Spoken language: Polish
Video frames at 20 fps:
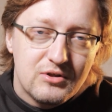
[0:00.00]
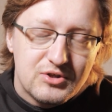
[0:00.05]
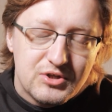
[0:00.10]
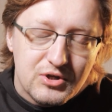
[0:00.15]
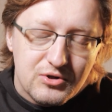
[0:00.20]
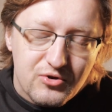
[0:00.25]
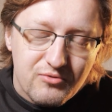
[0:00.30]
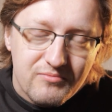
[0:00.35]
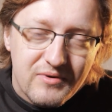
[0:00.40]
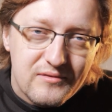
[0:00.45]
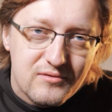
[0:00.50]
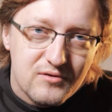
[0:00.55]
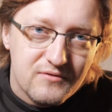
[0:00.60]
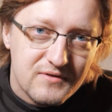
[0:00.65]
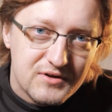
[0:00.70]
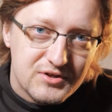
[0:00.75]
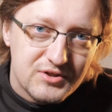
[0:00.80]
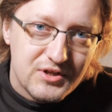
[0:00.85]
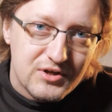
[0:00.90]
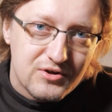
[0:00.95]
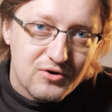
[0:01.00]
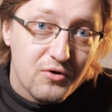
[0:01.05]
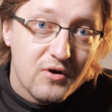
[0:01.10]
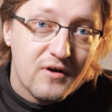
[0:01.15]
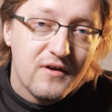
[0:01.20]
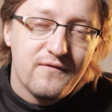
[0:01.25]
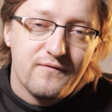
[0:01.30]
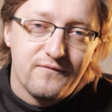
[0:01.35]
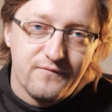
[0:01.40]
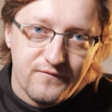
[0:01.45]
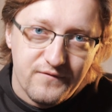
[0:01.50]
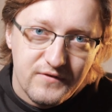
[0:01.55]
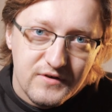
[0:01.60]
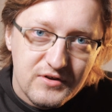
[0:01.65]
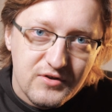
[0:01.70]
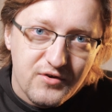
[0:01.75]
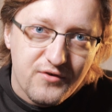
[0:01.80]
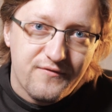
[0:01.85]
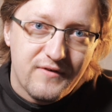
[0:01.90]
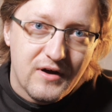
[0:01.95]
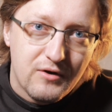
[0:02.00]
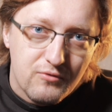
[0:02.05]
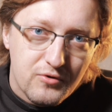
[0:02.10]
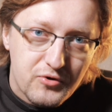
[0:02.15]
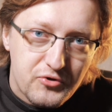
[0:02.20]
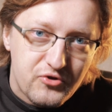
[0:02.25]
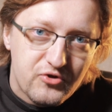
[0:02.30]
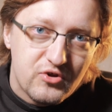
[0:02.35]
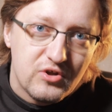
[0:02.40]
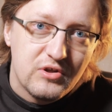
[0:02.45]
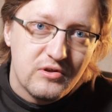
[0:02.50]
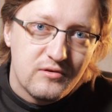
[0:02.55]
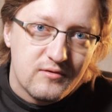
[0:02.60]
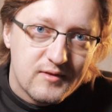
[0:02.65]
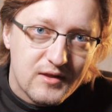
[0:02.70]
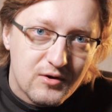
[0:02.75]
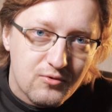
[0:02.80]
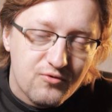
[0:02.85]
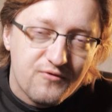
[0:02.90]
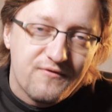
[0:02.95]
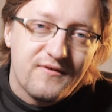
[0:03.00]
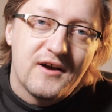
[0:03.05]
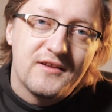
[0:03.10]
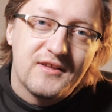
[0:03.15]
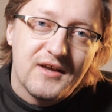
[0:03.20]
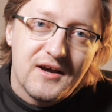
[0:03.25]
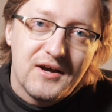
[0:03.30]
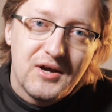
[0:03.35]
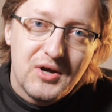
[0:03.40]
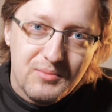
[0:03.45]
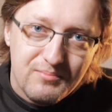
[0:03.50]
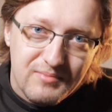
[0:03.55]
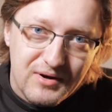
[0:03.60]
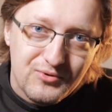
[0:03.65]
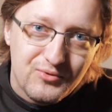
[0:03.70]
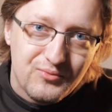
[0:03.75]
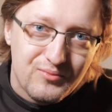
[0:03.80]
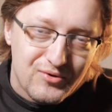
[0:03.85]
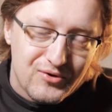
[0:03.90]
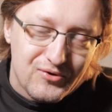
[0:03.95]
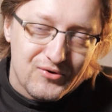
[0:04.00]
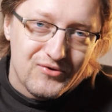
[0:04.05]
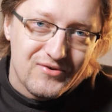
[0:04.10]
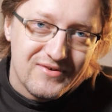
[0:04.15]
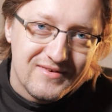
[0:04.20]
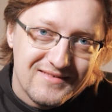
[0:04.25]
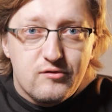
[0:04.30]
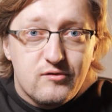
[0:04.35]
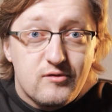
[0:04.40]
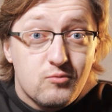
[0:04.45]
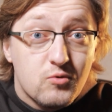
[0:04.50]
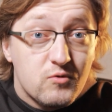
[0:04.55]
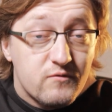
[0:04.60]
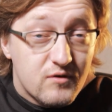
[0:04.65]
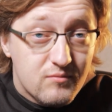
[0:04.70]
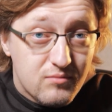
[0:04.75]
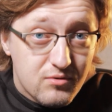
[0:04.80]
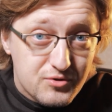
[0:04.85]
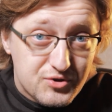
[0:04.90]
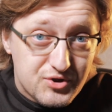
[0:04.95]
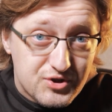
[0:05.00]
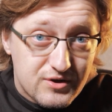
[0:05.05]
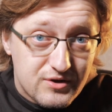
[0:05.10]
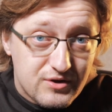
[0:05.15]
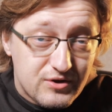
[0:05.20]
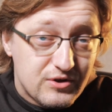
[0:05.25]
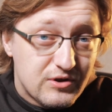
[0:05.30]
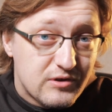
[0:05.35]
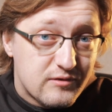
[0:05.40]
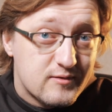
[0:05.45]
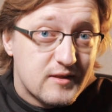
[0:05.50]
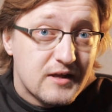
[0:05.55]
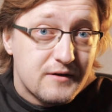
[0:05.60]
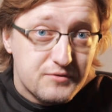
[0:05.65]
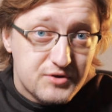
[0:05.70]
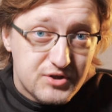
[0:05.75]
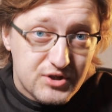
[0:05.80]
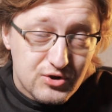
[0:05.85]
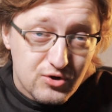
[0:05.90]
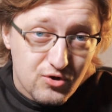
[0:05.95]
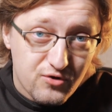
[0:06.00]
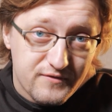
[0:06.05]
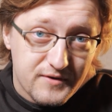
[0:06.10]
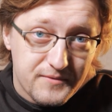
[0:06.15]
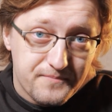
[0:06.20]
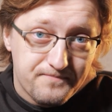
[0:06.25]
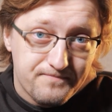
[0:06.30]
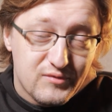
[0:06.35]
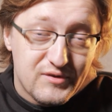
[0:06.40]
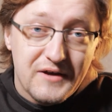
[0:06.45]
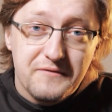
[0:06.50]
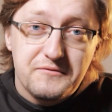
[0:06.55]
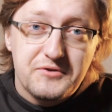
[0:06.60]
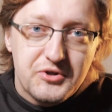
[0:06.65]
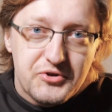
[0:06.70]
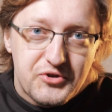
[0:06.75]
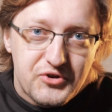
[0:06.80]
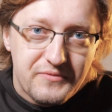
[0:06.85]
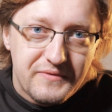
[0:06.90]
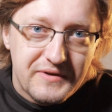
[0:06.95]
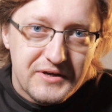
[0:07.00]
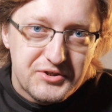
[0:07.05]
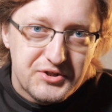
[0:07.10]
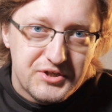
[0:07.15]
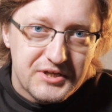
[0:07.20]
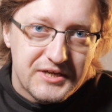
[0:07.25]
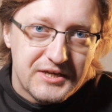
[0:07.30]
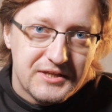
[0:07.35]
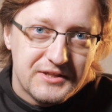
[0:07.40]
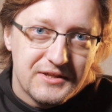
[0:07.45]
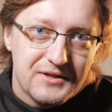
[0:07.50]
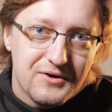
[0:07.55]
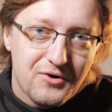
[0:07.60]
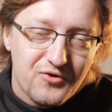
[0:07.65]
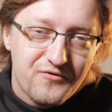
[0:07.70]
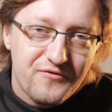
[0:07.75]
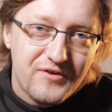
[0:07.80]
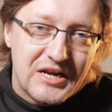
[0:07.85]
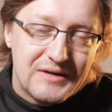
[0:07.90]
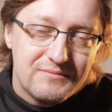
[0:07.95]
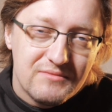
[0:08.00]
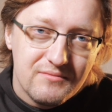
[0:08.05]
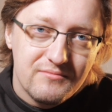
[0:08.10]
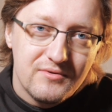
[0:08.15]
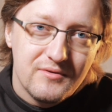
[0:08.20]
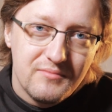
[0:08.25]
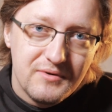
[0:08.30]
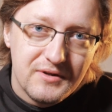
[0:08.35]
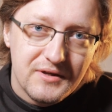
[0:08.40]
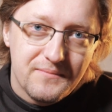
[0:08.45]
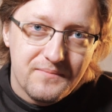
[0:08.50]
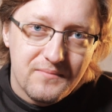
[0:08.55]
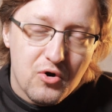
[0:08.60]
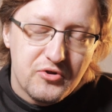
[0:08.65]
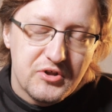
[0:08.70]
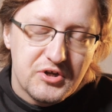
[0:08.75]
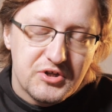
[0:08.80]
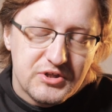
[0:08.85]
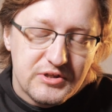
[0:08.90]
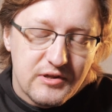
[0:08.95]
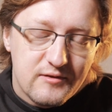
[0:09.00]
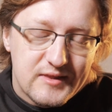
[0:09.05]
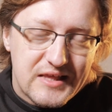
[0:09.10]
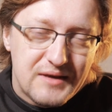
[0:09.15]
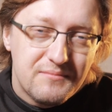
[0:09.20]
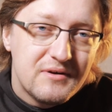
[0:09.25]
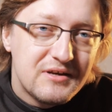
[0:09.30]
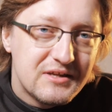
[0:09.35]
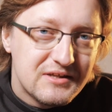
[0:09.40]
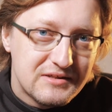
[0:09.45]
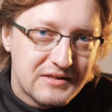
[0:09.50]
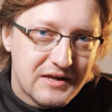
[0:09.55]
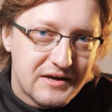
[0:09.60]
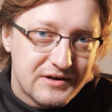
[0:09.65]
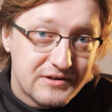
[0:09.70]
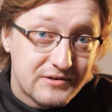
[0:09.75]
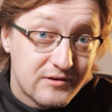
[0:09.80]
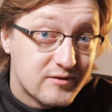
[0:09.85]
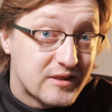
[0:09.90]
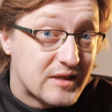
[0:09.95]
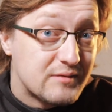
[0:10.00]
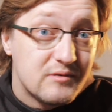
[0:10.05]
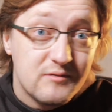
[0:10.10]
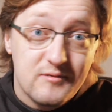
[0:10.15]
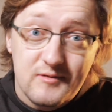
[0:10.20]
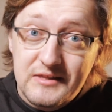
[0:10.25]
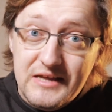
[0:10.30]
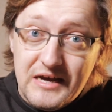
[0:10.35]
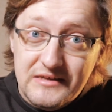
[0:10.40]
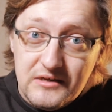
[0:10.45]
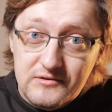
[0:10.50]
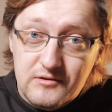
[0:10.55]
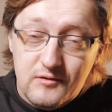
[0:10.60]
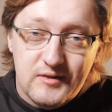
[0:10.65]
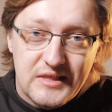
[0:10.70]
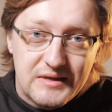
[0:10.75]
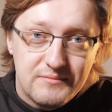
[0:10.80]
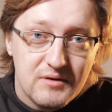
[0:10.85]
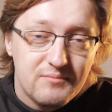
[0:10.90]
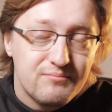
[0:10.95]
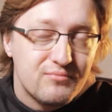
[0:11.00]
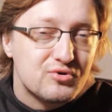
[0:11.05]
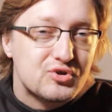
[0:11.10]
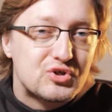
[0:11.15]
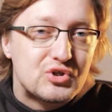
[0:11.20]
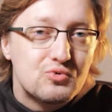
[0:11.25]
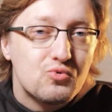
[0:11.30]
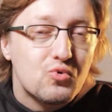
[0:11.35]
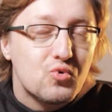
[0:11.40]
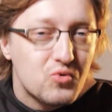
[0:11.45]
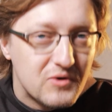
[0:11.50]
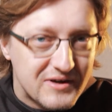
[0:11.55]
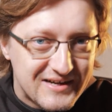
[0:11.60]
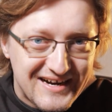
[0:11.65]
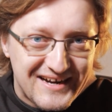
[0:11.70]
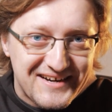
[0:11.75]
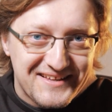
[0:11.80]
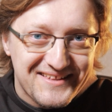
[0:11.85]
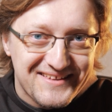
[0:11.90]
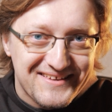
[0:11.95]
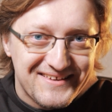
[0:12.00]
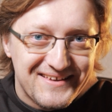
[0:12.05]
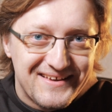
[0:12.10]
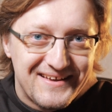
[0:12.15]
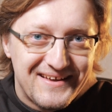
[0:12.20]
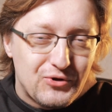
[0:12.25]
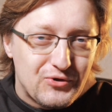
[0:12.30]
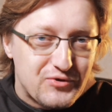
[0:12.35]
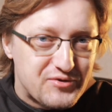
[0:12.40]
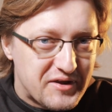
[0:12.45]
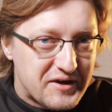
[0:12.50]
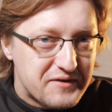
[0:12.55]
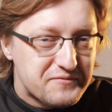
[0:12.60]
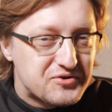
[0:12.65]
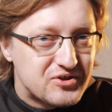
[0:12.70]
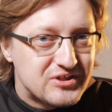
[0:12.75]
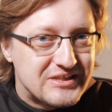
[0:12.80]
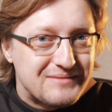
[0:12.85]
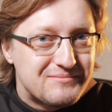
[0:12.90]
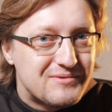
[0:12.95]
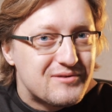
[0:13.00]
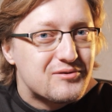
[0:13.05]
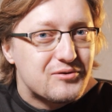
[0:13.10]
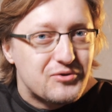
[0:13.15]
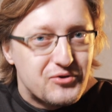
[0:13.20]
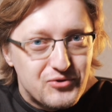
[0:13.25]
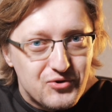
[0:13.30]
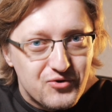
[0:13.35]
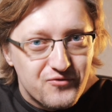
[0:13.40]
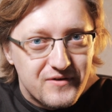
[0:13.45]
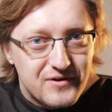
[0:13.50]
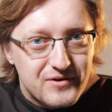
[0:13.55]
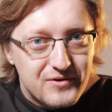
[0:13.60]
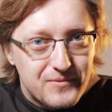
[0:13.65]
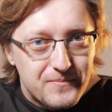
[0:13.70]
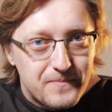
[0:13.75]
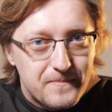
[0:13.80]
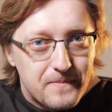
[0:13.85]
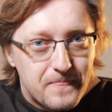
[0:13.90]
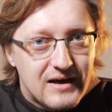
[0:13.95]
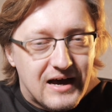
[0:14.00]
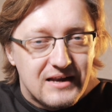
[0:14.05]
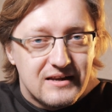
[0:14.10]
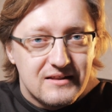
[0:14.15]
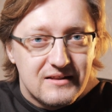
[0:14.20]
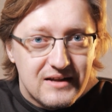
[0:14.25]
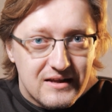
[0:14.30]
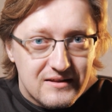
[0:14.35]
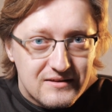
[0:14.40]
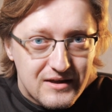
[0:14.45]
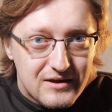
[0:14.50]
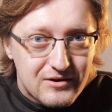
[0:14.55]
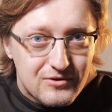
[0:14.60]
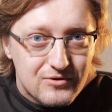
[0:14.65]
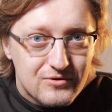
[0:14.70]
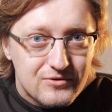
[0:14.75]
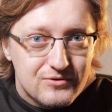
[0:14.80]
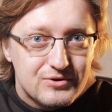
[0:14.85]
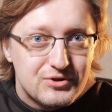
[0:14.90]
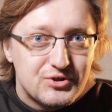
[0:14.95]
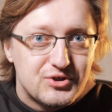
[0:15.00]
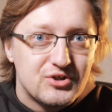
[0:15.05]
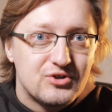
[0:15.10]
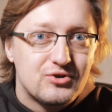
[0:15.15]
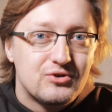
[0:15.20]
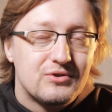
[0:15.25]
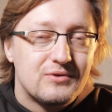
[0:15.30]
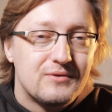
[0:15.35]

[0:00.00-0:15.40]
czegoś bardzo ważnego wytrwałości i zaufania Panu Bogu. Słowo Boże jest zawsze nowe, zawsze świeże, kiedy otwieramy Biblię. Chociaż te same litery, te same zdania, te same pożółkłe kartki, to zawsze tam jest coś nowego. Ale dlatego, że,